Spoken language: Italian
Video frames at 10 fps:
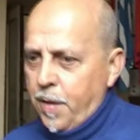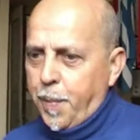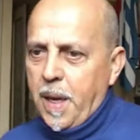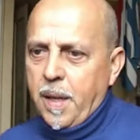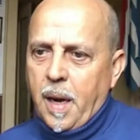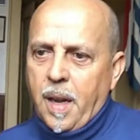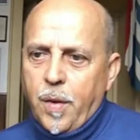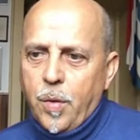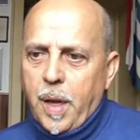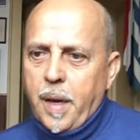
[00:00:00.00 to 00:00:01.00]
spenta la
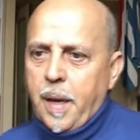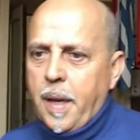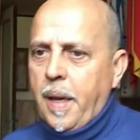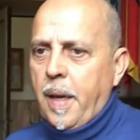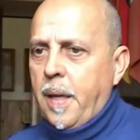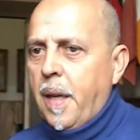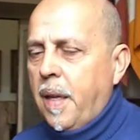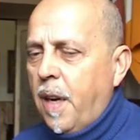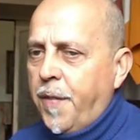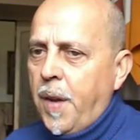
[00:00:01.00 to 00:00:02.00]
fontana dei,
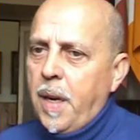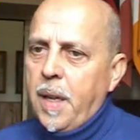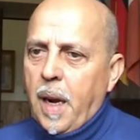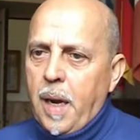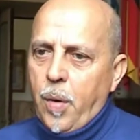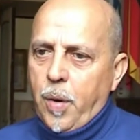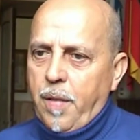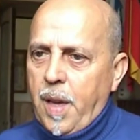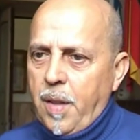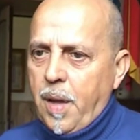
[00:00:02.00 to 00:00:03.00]
dei, Delfini dalle ore
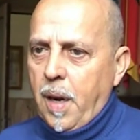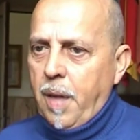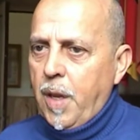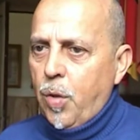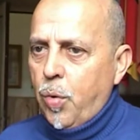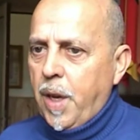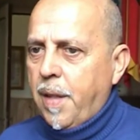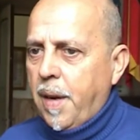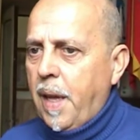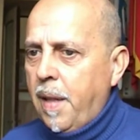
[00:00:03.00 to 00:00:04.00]
20 alle
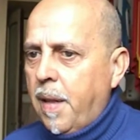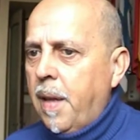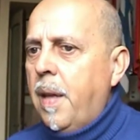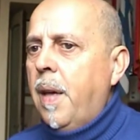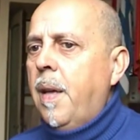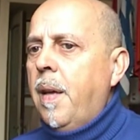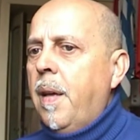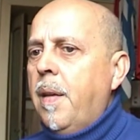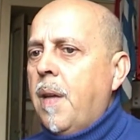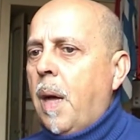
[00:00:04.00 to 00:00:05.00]
21.30
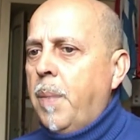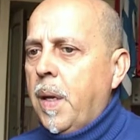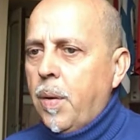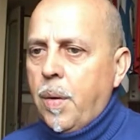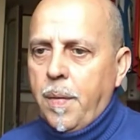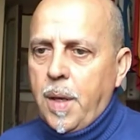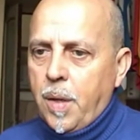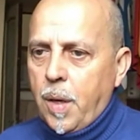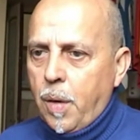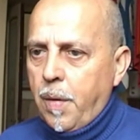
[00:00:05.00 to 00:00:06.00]
di sabato
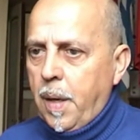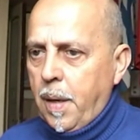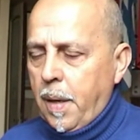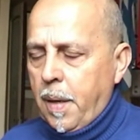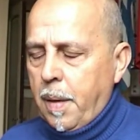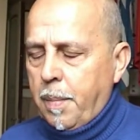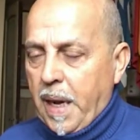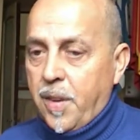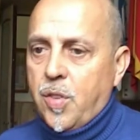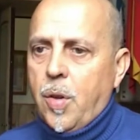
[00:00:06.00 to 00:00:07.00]
29 eh,
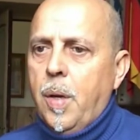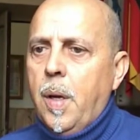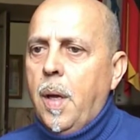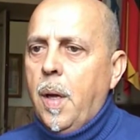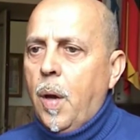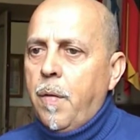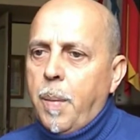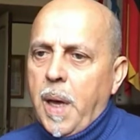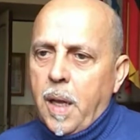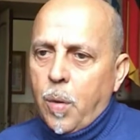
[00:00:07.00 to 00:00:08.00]
marzo.
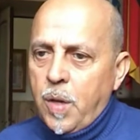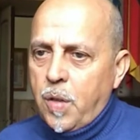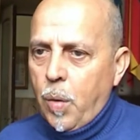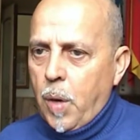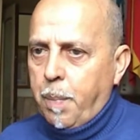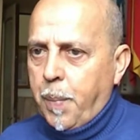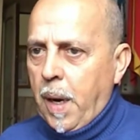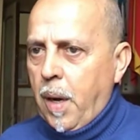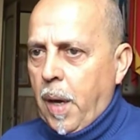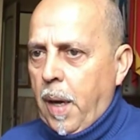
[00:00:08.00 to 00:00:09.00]
Ovviamente questo è un
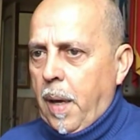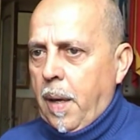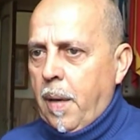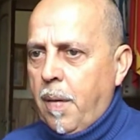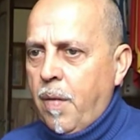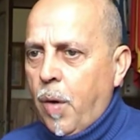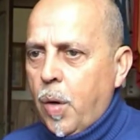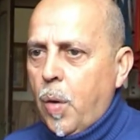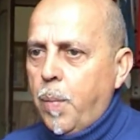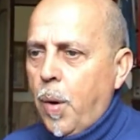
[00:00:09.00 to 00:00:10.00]
appello che eh,
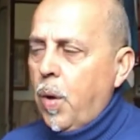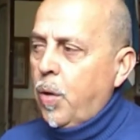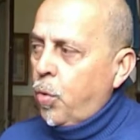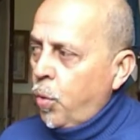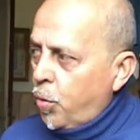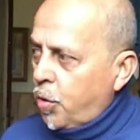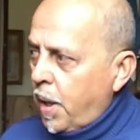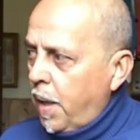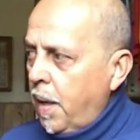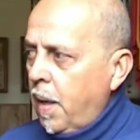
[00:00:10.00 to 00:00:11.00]
rivolgo un poco a tutti,